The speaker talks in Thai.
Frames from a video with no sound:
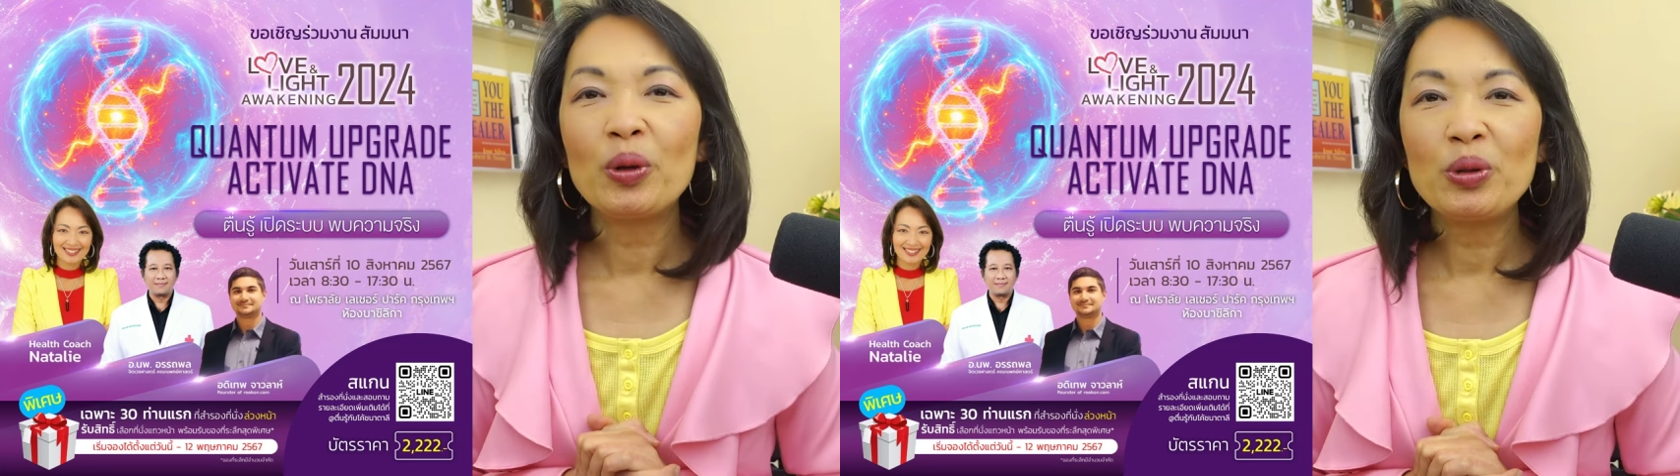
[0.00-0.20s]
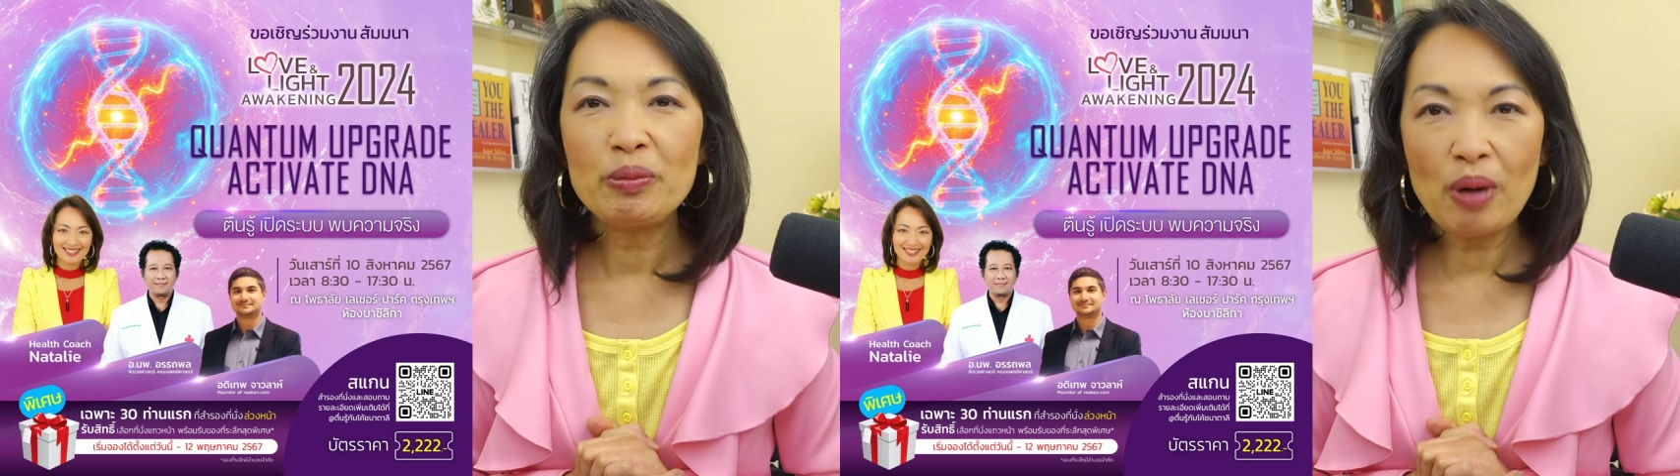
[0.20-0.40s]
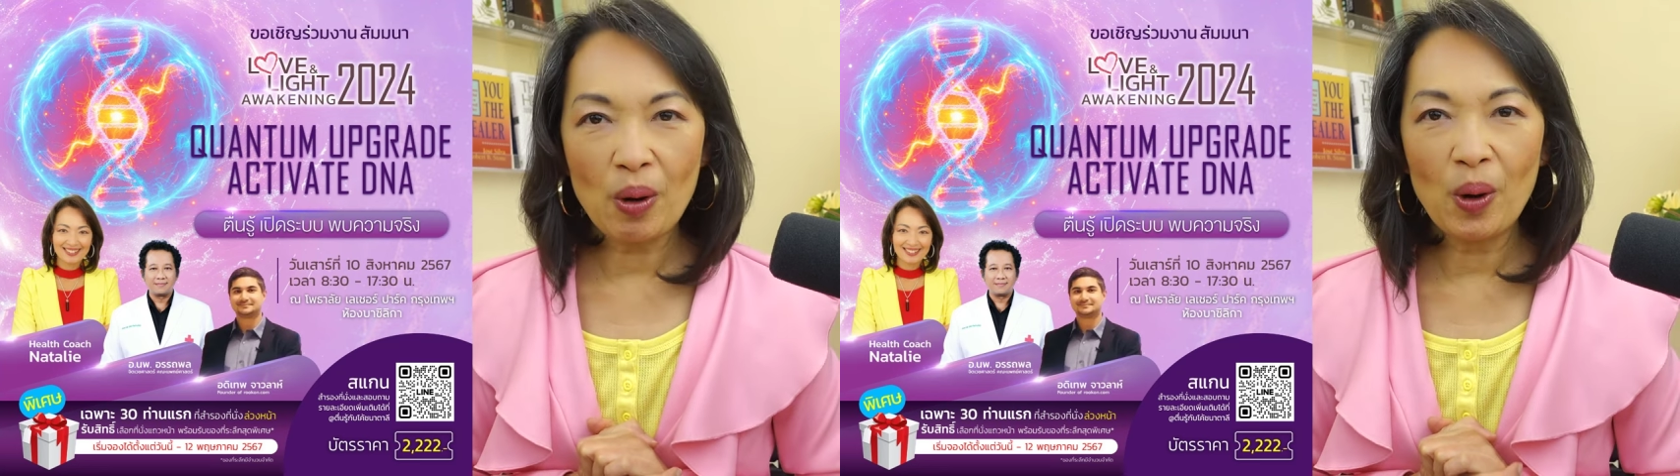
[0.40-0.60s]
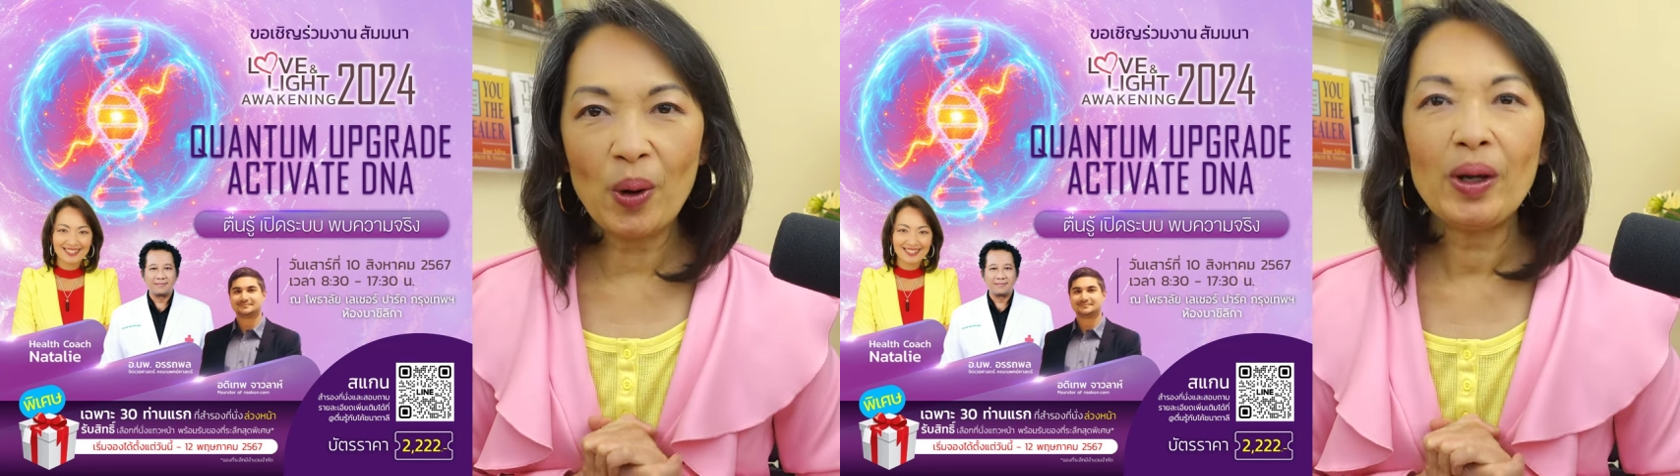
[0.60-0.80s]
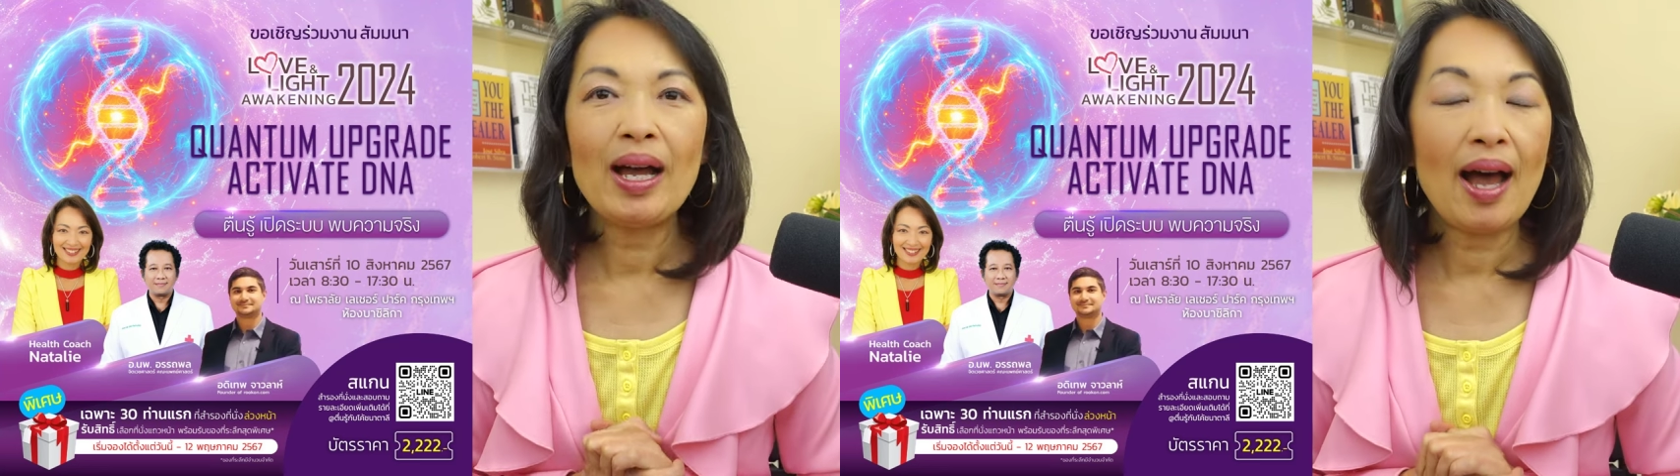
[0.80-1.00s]
คุณหมอ
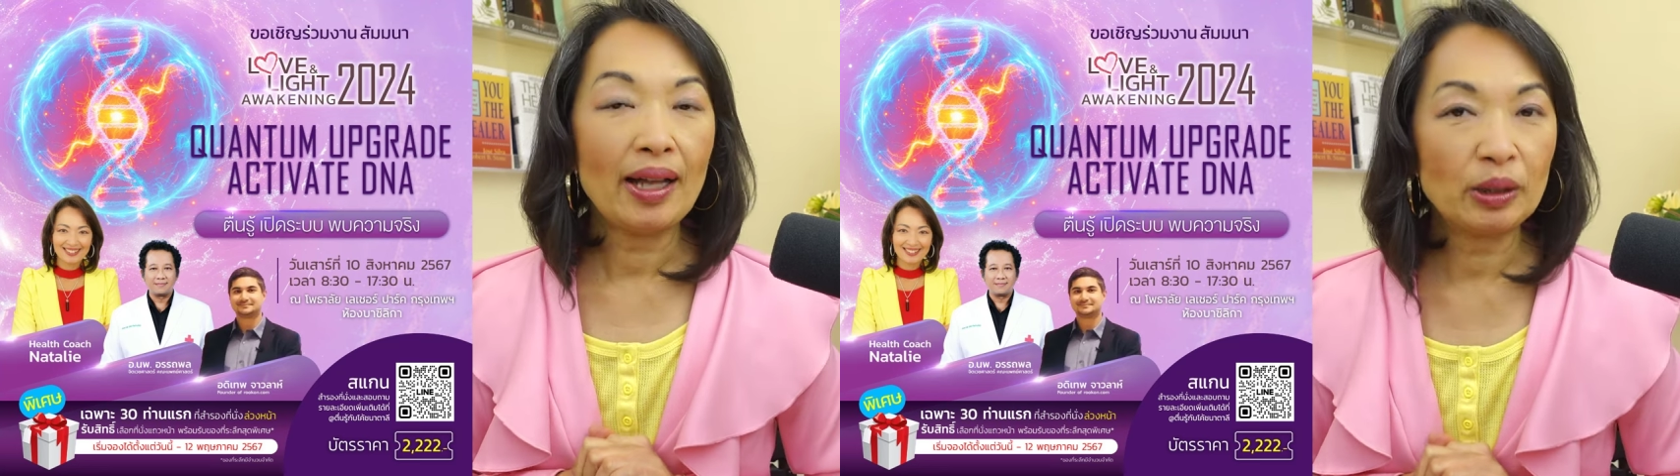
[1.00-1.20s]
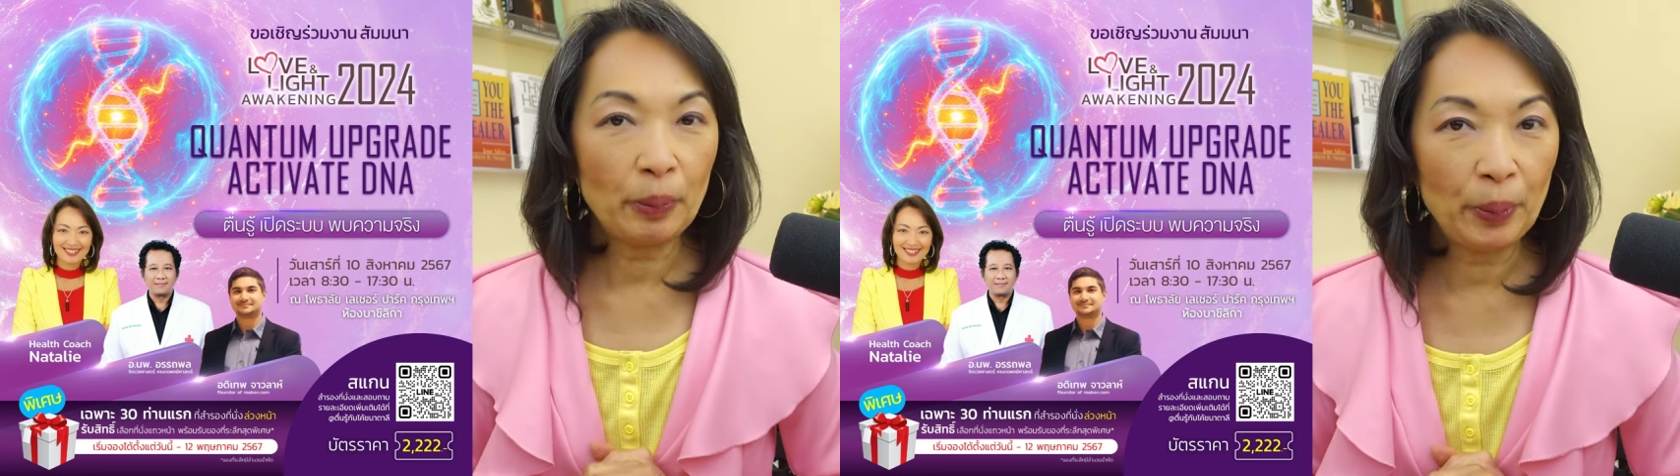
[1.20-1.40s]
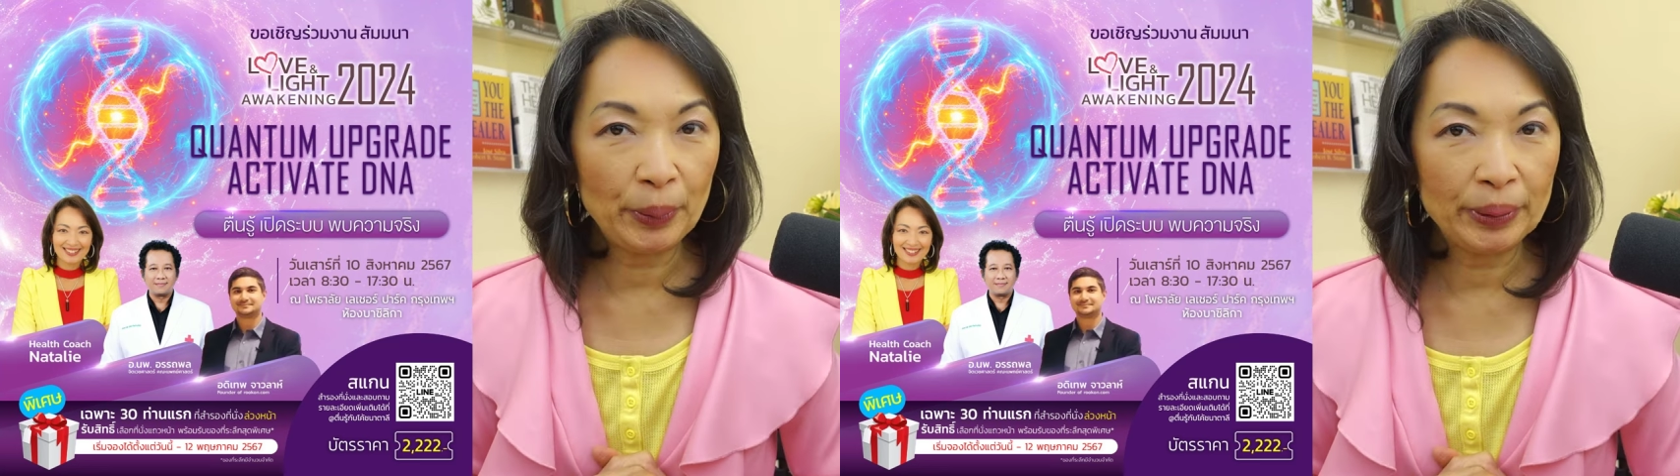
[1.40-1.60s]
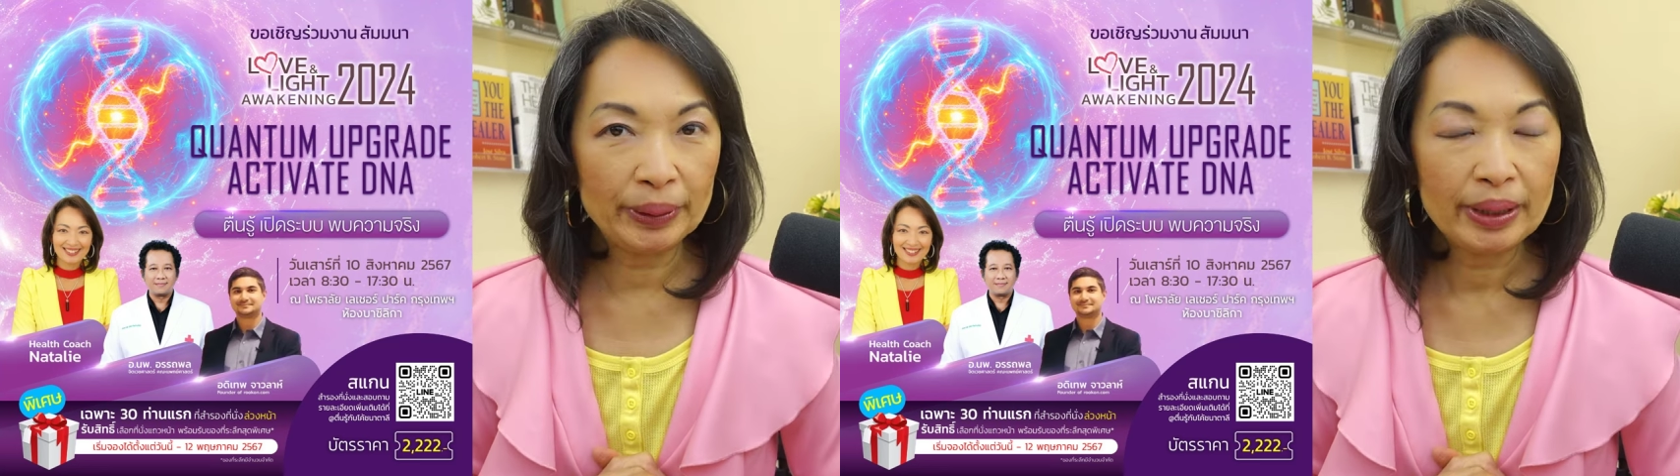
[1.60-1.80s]
อัตพล